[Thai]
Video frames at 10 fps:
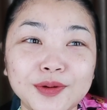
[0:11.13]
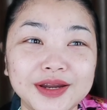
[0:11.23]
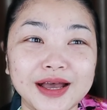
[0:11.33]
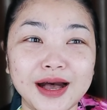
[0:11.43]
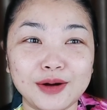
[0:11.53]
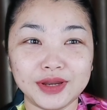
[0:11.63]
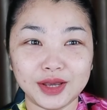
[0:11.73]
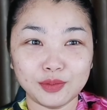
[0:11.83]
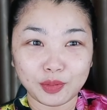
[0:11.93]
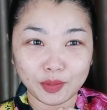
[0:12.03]
ทุกคนนะคะ วัน
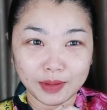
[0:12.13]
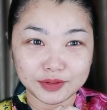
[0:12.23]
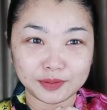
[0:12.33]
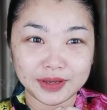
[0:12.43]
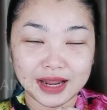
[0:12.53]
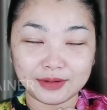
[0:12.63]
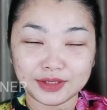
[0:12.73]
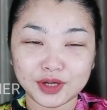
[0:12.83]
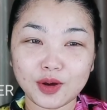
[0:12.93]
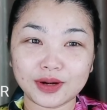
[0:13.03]
นี้ก็มาพบกับส้มอีกแล้ว ใน
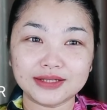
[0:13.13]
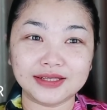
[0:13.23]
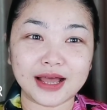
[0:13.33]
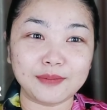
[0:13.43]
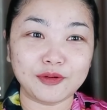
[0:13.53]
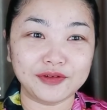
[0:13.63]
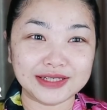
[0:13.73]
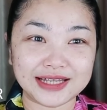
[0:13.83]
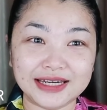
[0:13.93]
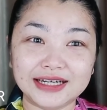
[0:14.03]
ช่องรัสิตาโปรเฟ
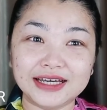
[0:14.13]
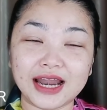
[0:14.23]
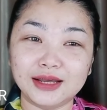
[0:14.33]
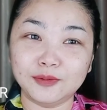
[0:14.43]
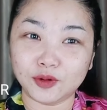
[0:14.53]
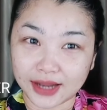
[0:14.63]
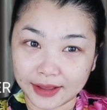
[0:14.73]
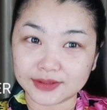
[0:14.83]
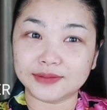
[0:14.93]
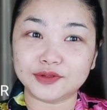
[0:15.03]
สชันเนอร์อย่าลืมกดไล
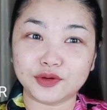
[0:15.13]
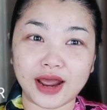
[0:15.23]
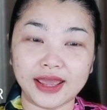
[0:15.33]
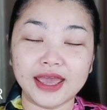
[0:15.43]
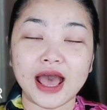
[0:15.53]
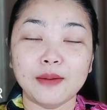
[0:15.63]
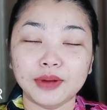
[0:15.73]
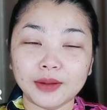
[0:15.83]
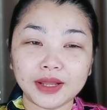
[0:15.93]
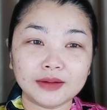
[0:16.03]
ค์กด subscribe
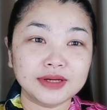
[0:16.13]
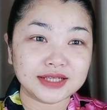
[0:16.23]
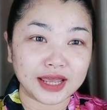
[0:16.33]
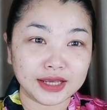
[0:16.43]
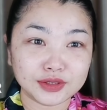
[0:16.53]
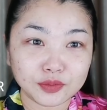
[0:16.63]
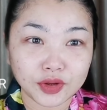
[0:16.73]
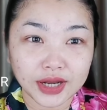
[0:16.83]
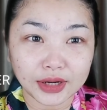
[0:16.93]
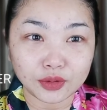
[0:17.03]
เพื่อเป็นกำลังใจให้ส้มด้
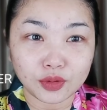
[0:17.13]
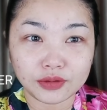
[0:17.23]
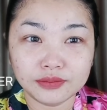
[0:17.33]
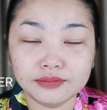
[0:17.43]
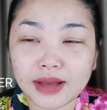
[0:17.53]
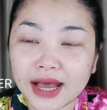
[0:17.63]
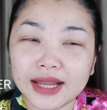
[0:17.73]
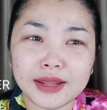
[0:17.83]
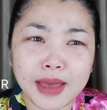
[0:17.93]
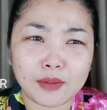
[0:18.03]
วยนะคะทุกคน มากั
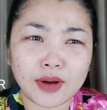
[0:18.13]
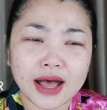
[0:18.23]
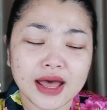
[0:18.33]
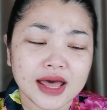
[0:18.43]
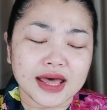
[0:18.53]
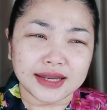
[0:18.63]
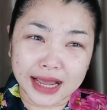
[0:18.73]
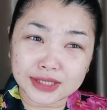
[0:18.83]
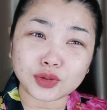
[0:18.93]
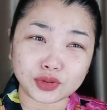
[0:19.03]
นในแบบว่า ห
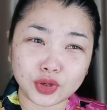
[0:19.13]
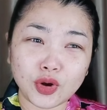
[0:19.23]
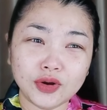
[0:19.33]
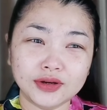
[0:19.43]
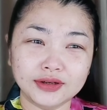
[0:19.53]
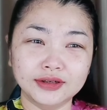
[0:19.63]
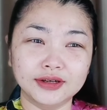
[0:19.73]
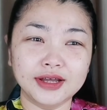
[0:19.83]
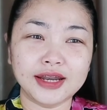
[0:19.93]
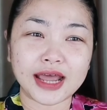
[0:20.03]
น้าสดเนาะ เออ
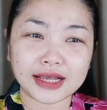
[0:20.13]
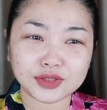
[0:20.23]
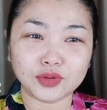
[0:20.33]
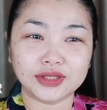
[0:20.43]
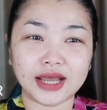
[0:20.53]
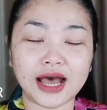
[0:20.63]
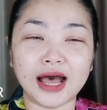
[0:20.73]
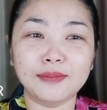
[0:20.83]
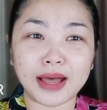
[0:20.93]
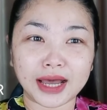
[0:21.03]
หน้าสดนะ
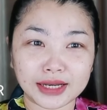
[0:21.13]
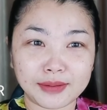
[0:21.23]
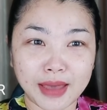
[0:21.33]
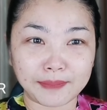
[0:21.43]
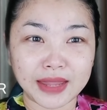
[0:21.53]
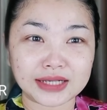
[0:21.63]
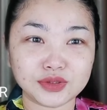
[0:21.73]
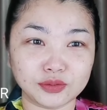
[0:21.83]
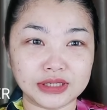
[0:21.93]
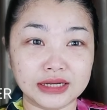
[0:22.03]
คะ มากันในแบบหน้า
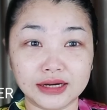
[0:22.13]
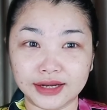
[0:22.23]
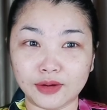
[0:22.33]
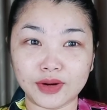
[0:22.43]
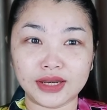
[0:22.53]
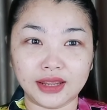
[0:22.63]
สดเลยนะวัน